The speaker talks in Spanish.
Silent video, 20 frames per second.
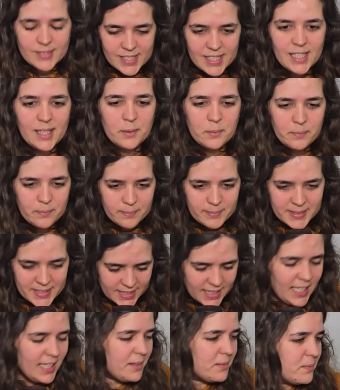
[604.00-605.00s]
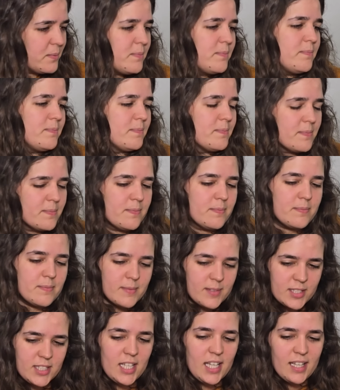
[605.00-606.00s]
Sí, sí,
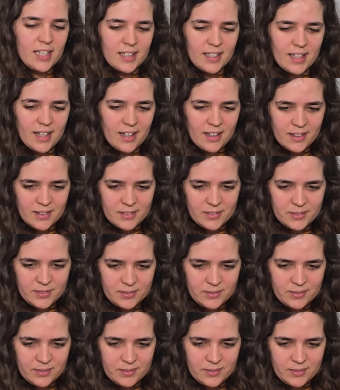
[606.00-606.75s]
sí. Ah.